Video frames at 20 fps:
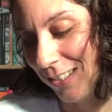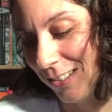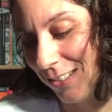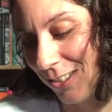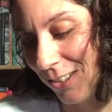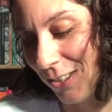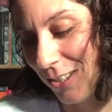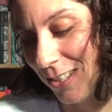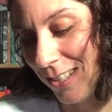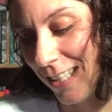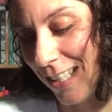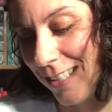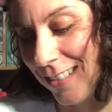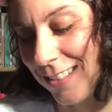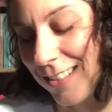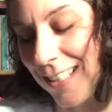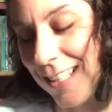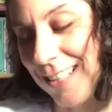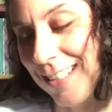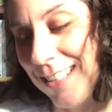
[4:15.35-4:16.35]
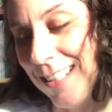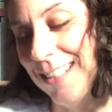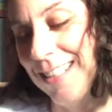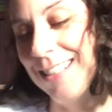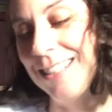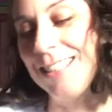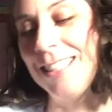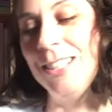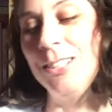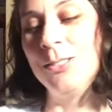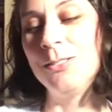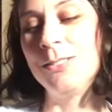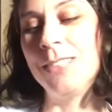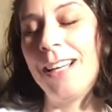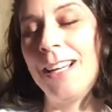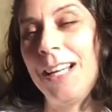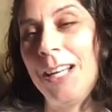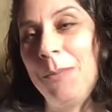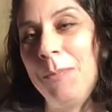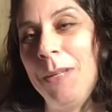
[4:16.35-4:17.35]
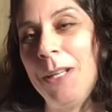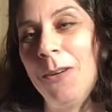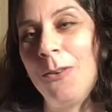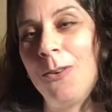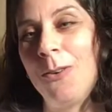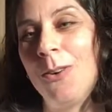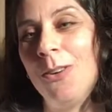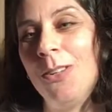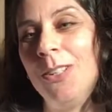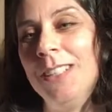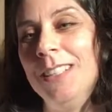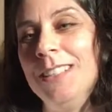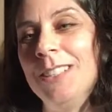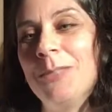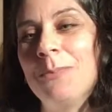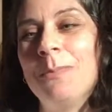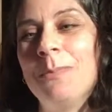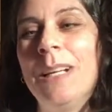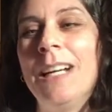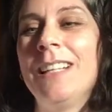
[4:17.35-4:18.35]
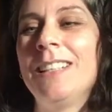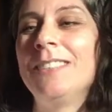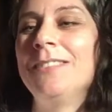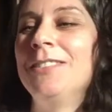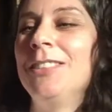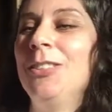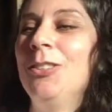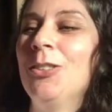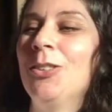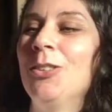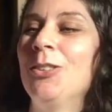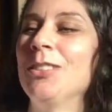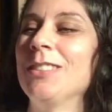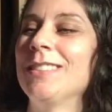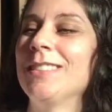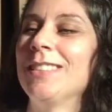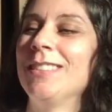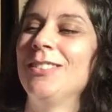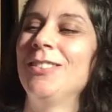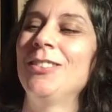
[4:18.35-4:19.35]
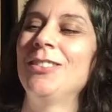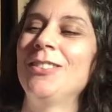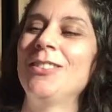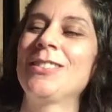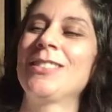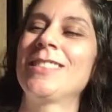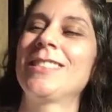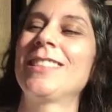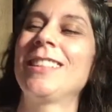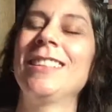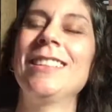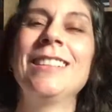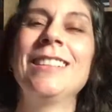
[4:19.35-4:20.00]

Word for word: trouxe essa edição da Harper Collins maravilhosa, nossa,